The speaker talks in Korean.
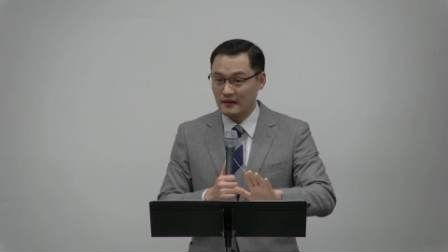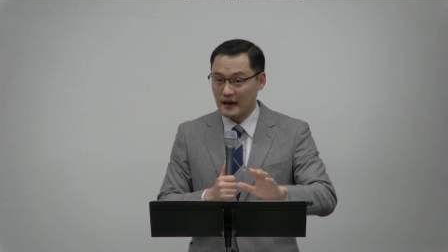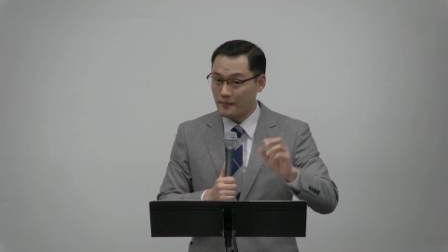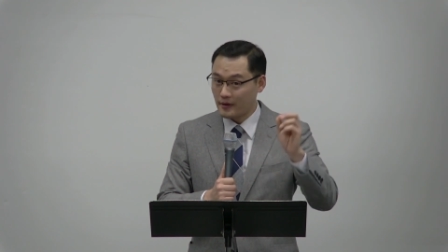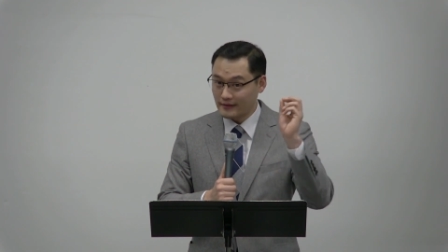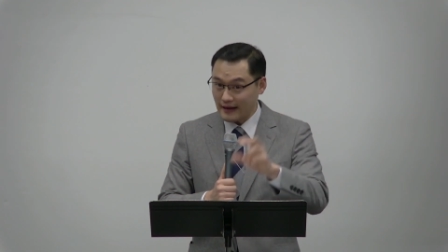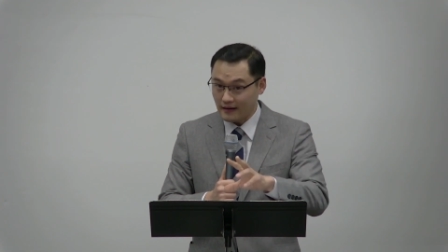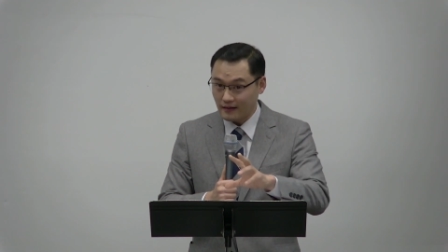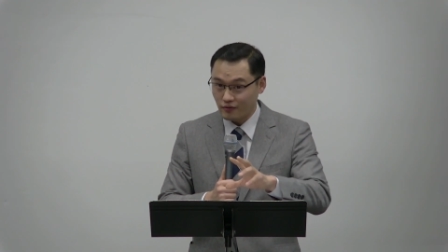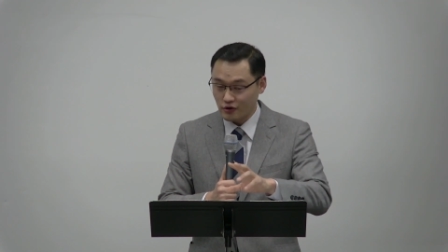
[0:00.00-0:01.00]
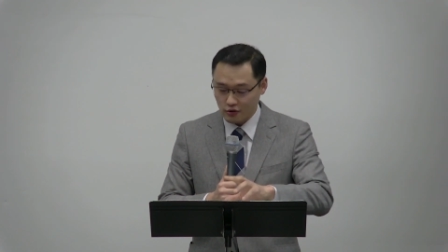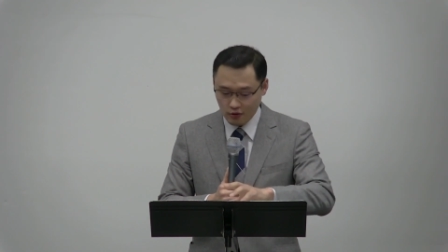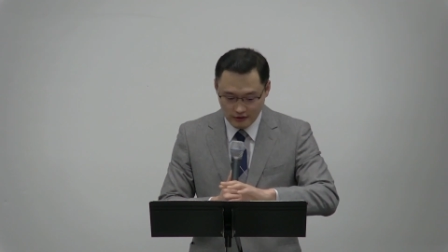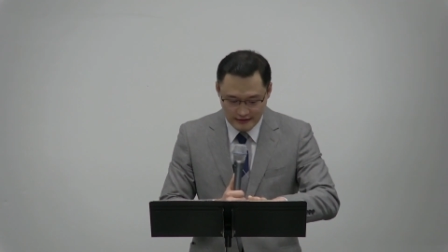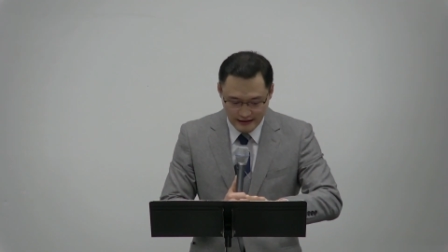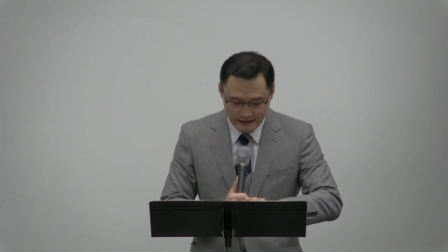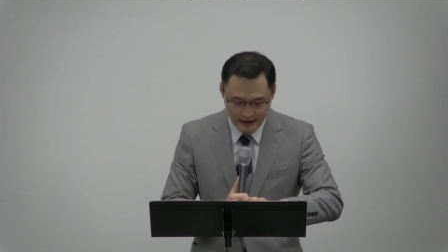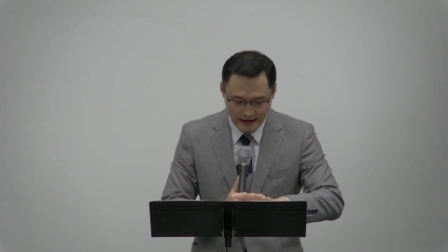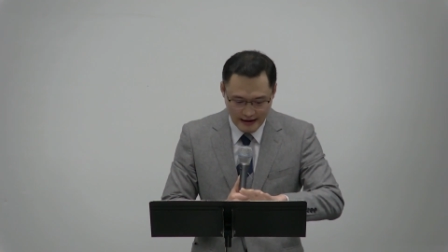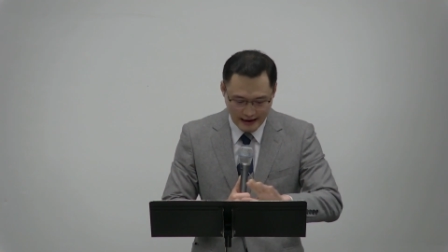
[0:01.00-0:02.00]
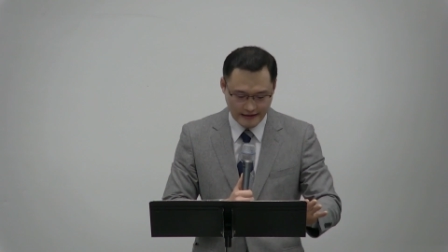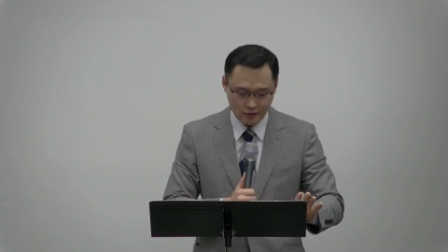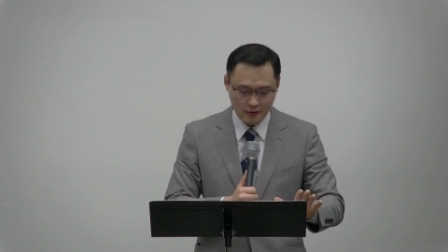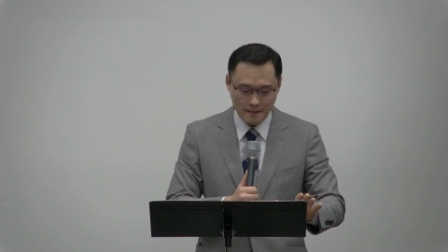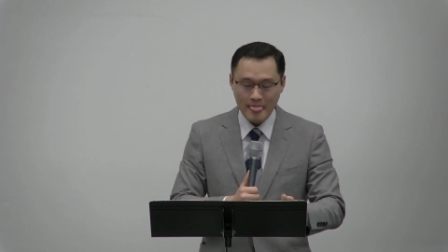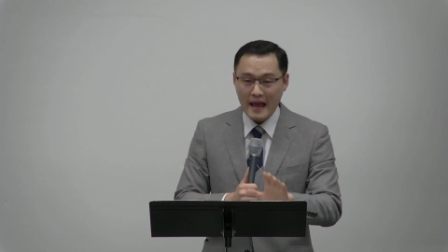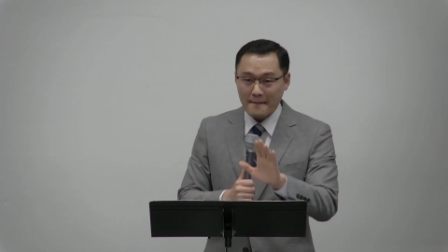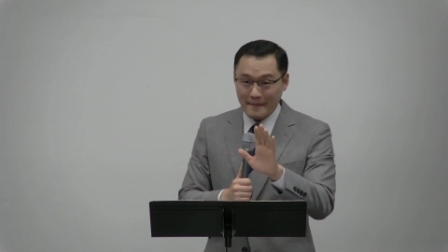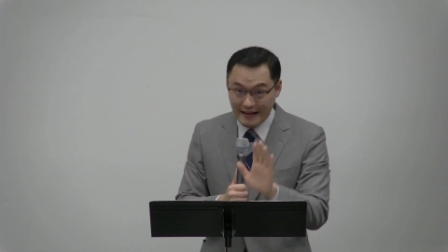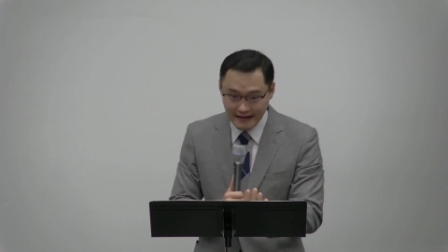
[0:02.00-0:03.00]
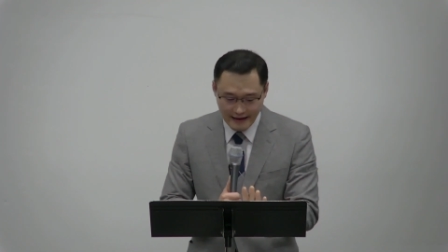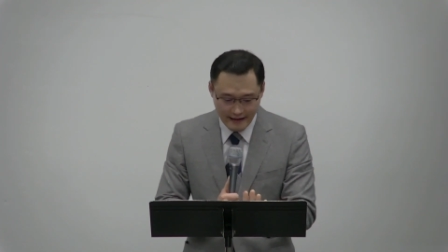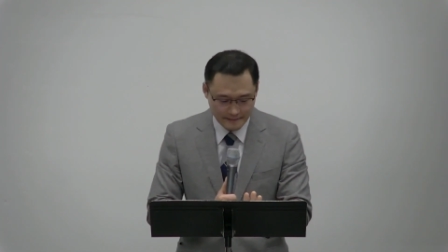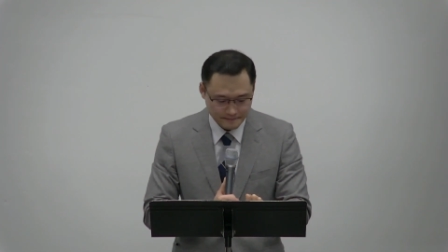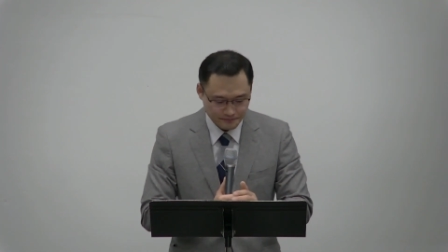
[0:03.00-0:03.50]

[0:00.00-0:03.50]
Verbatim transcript: 한 번 딱 뿌려지고 끝나는 게 아니라고요. 만약에